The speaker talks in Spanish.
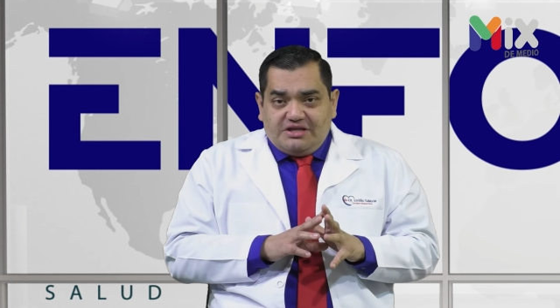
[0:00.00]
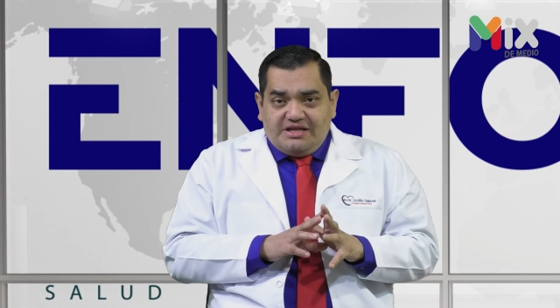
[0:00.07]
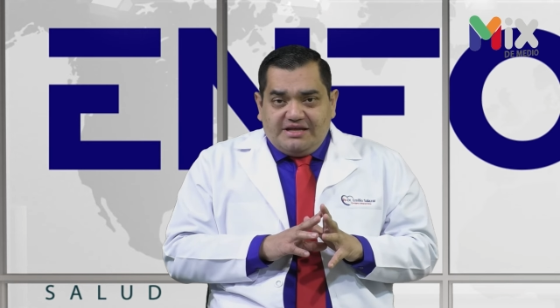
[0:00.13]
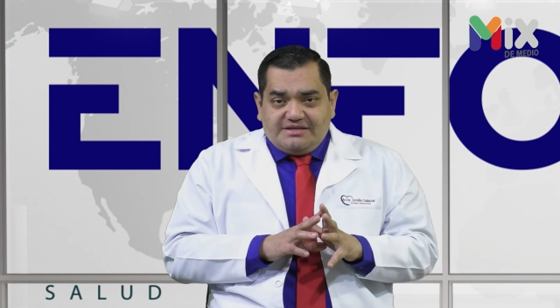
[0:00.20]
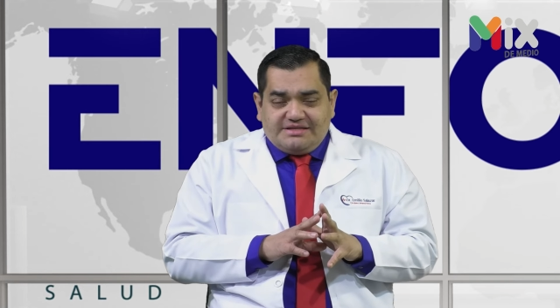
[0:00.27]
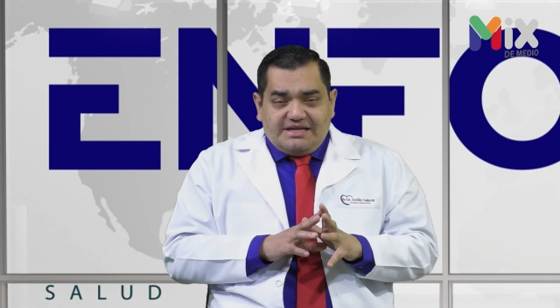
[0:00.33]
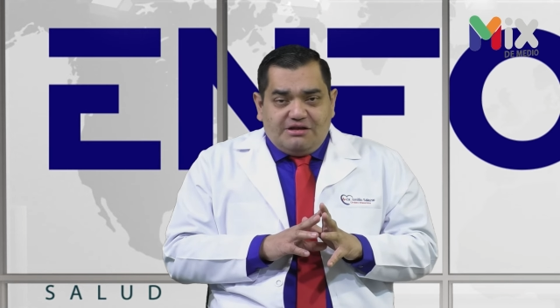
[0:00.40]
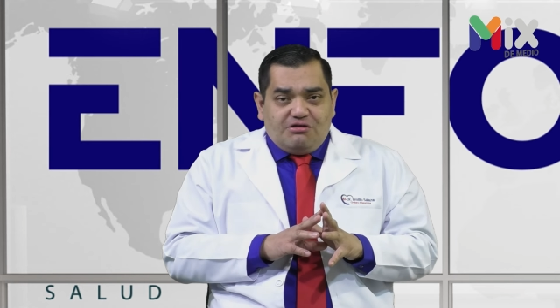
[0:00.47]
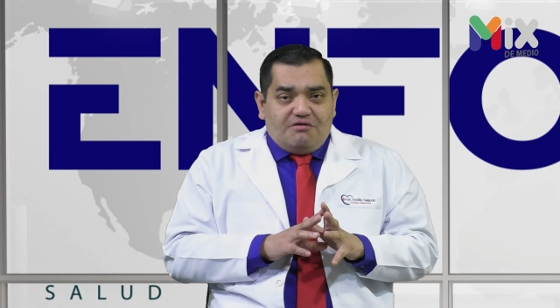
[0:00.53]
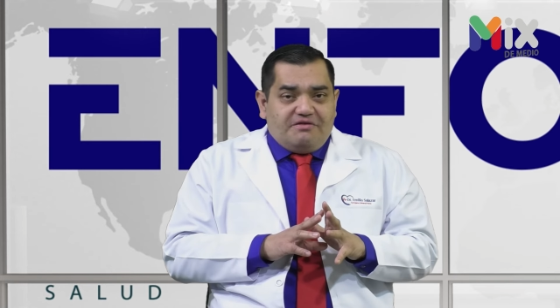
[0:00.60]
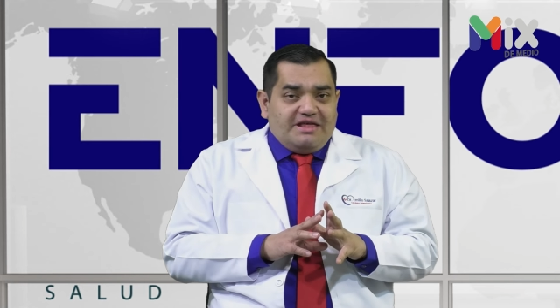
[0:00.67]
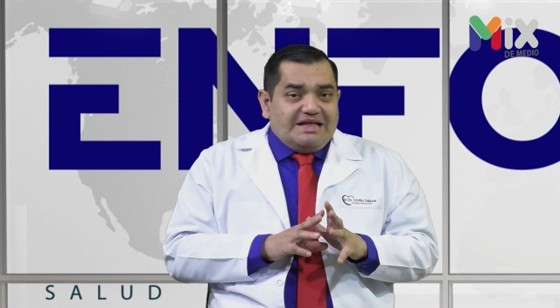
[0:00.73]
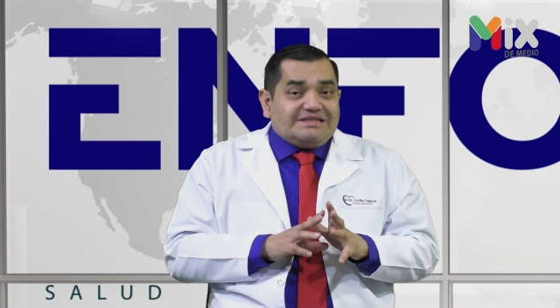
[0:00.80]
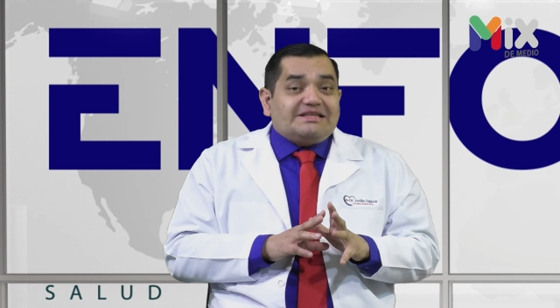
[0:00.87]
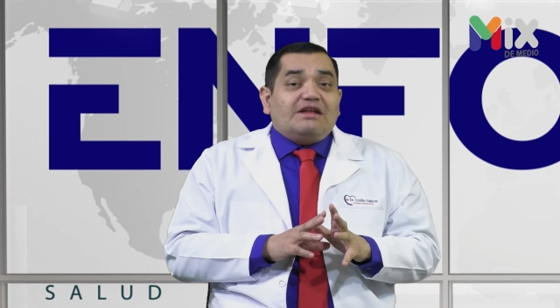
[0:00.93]
de estilo de
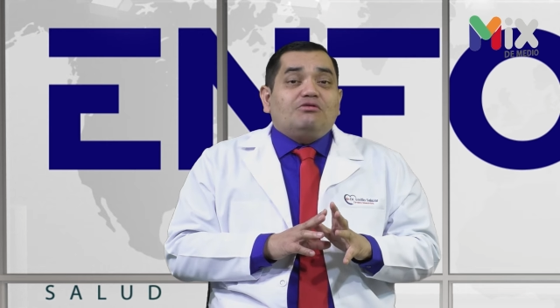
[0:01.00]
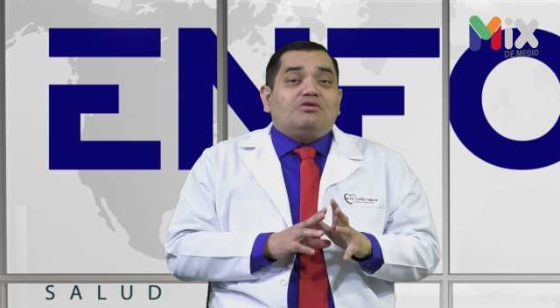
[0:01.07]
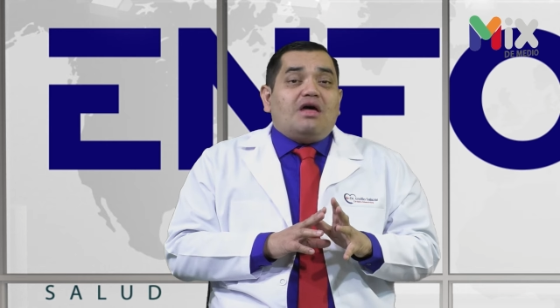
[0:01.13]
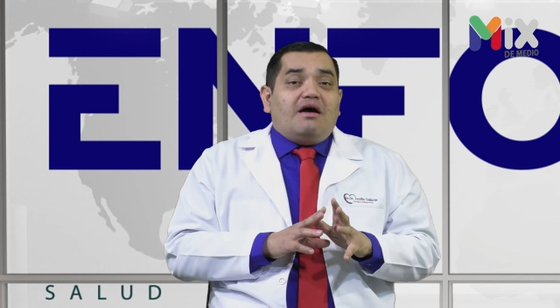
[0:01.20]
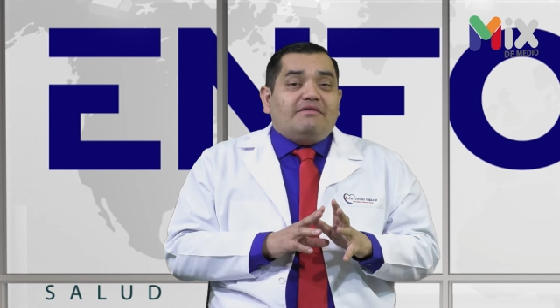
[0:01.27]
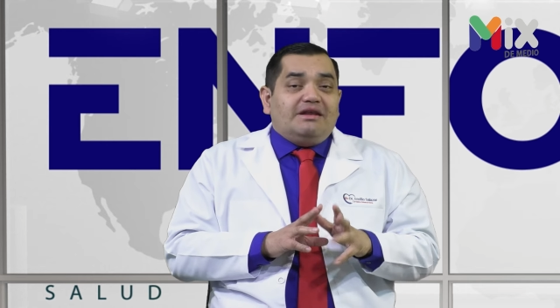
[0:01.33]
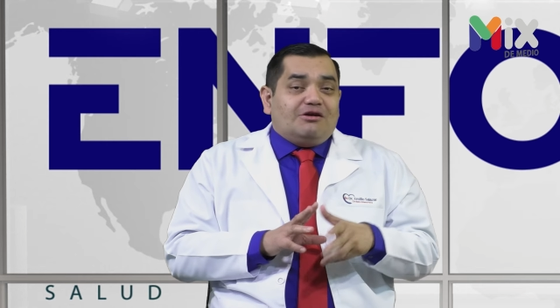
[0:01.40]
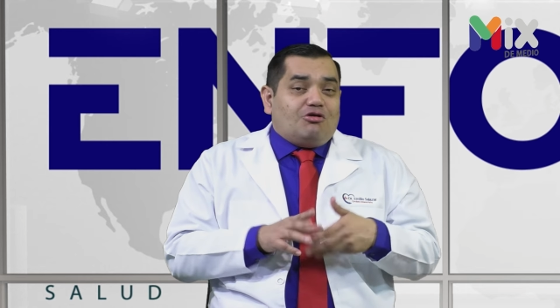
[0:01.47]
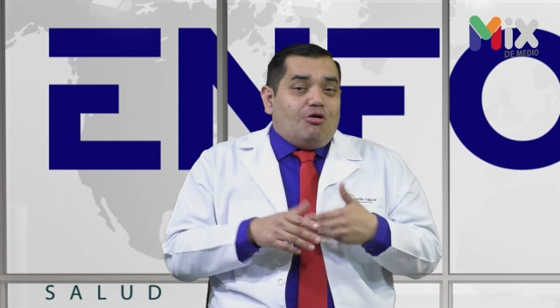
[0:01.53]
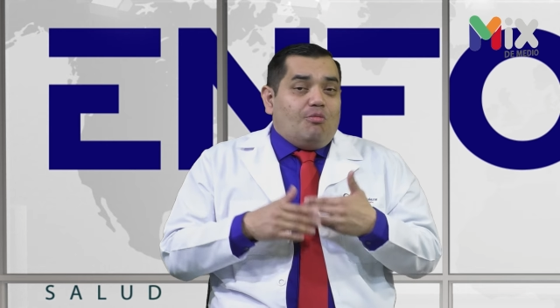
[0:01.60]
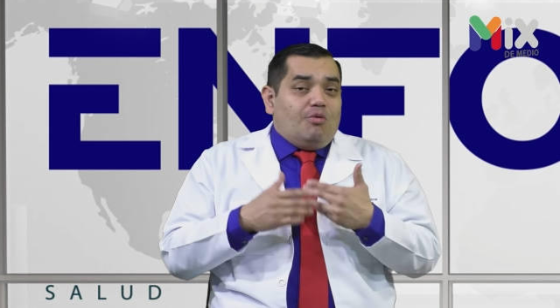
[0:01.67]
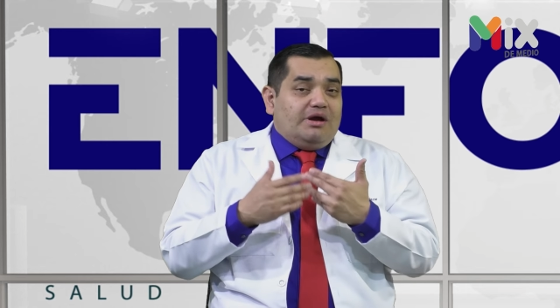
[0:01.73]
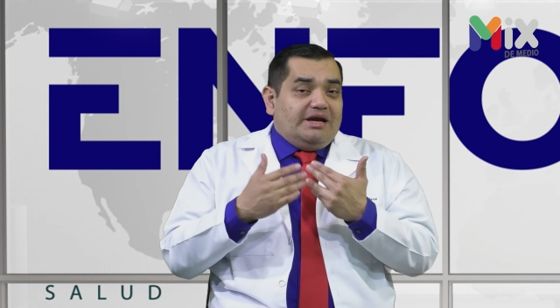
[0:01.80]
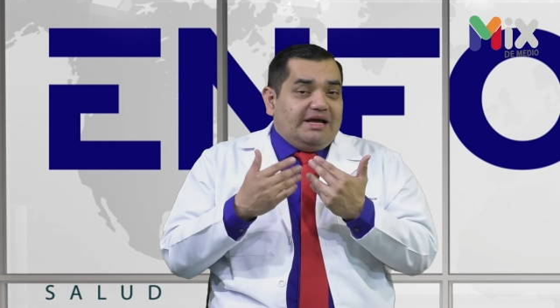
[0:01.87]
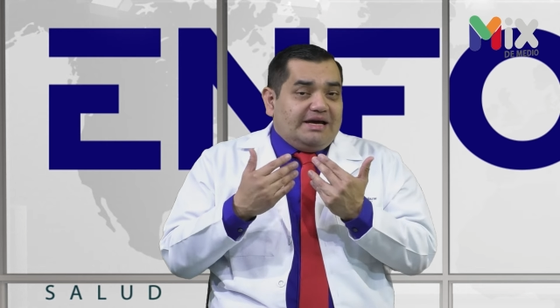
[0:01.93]
vida saludable
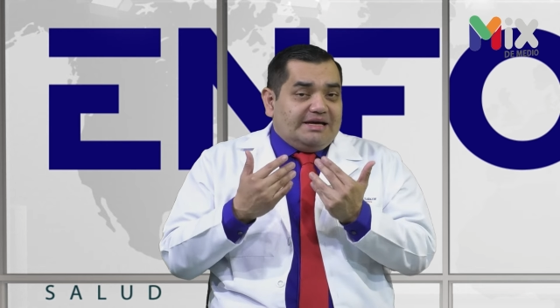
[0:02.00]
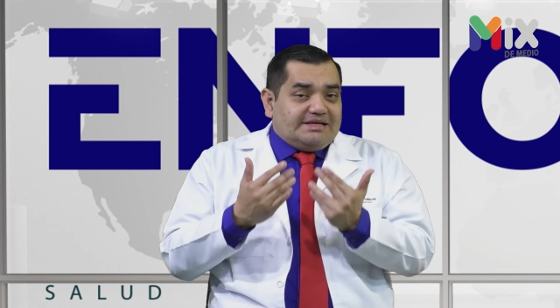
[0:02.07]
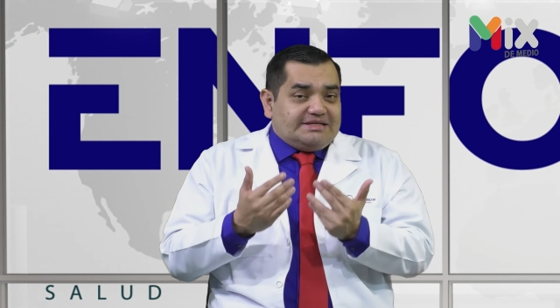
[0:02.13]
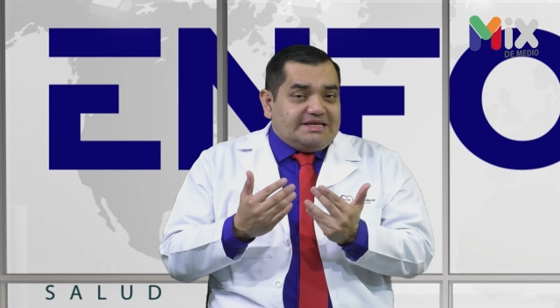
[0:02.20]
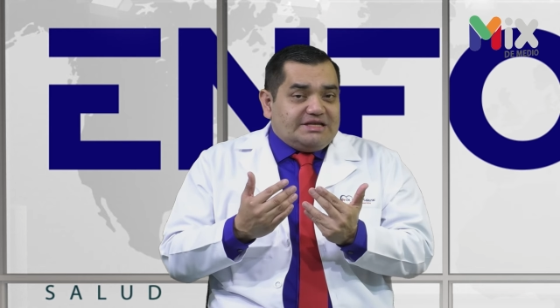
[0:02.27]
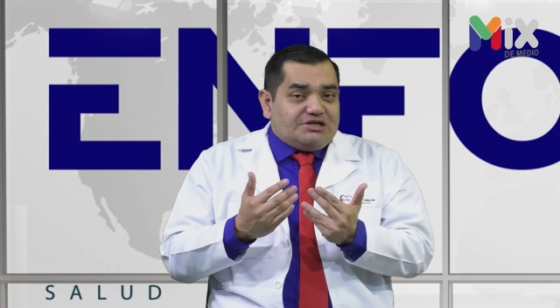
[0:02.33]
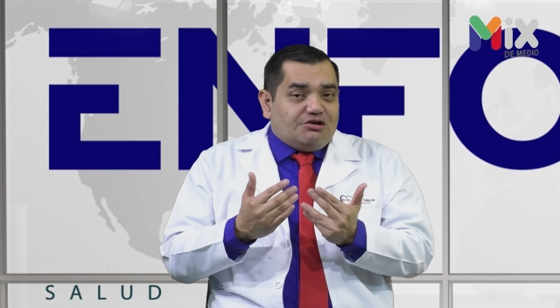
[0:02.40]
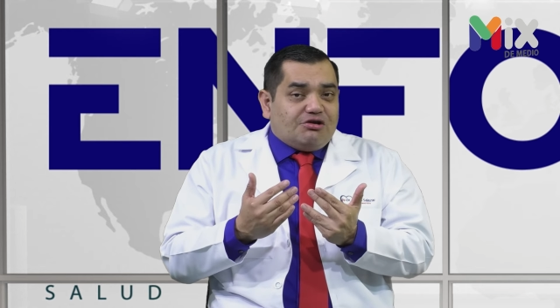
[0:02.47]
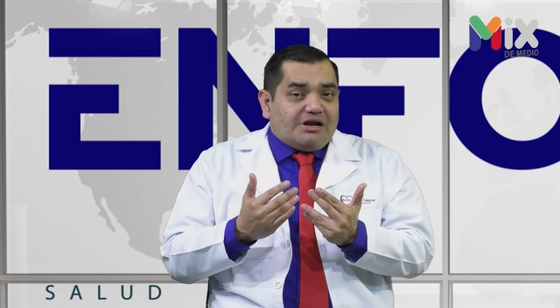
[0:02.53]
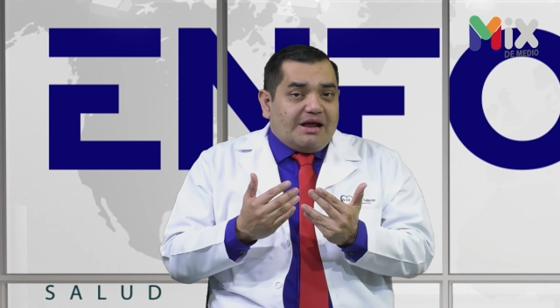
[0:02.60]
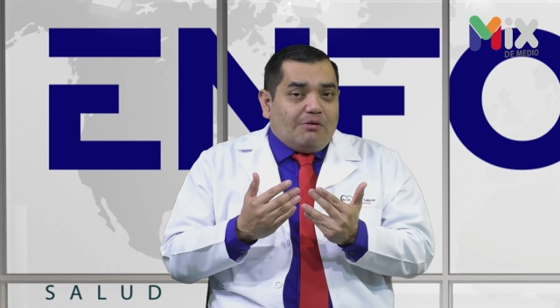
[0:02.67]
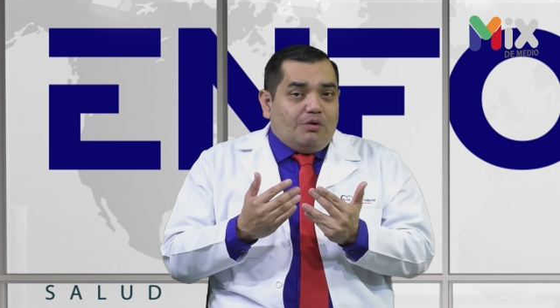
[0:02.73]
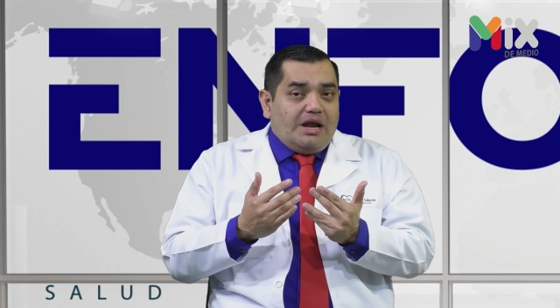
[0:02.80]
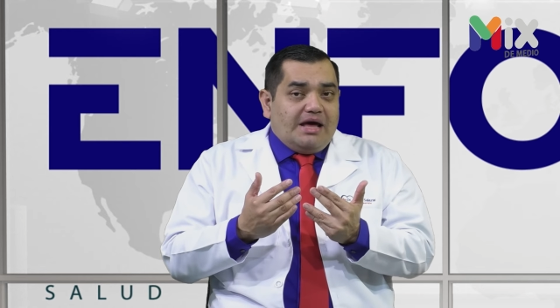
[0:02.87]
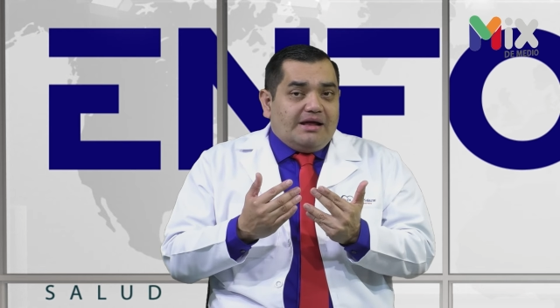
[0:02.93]
como el ejercicio
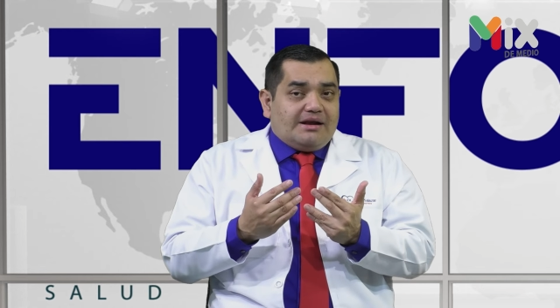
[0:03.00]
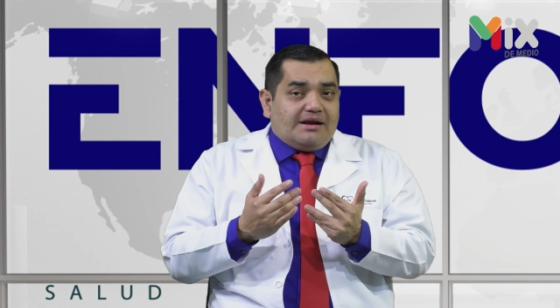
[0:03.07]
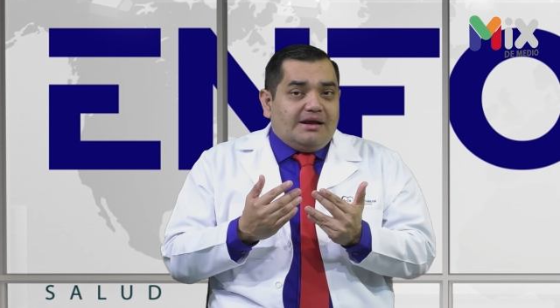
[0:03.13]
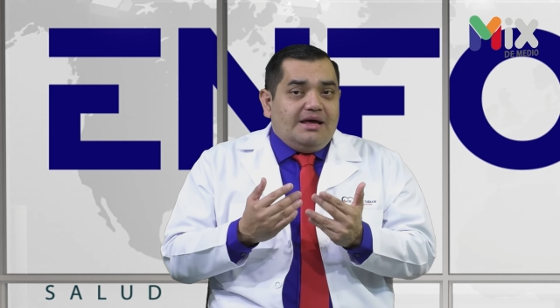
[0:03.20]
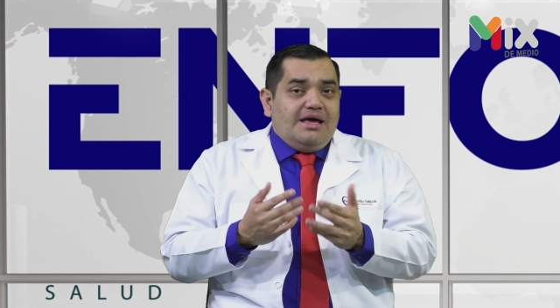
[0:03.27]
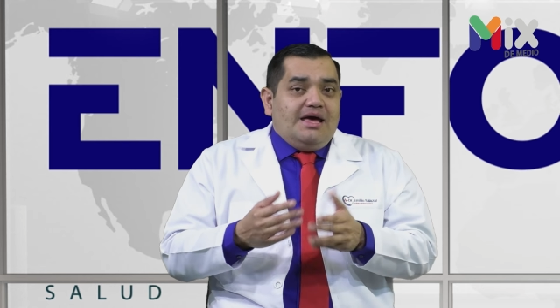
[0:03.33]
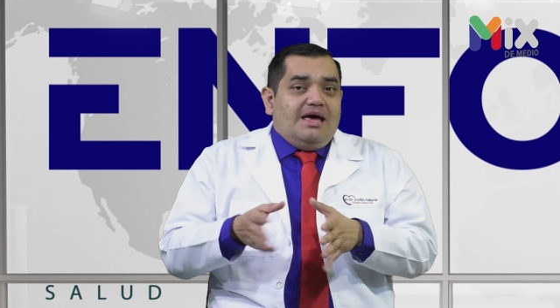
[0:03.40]
regular,